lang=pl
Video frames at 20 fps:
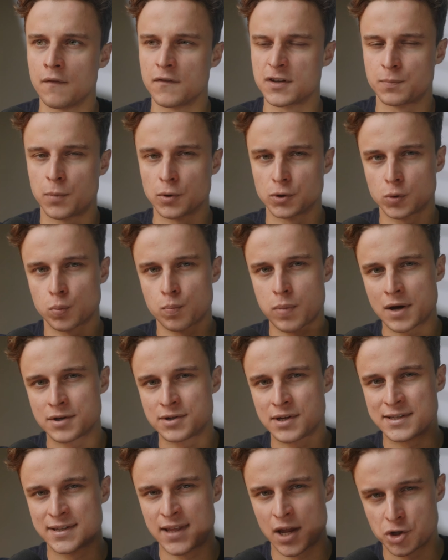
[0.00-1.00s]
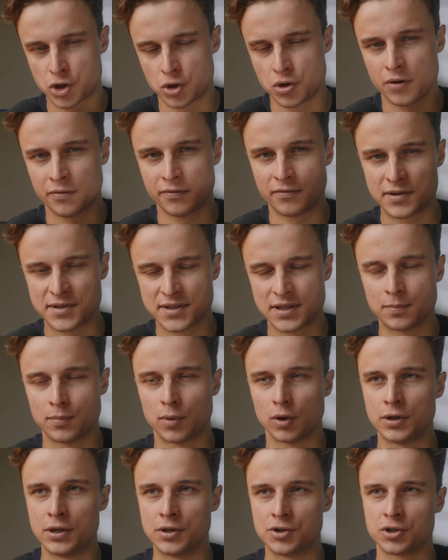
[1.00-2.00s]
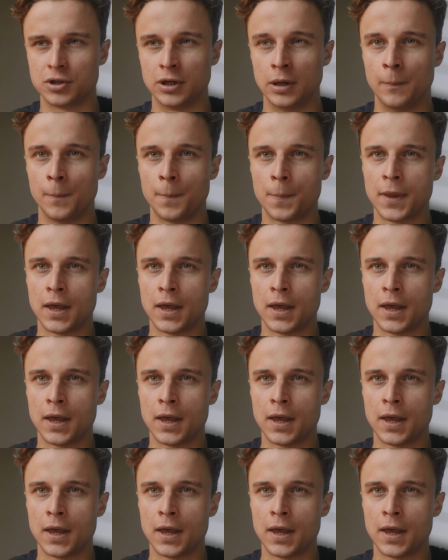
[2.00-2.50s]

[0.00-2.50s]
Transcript: W sposób bardziej znaczeniowy i symboliczny.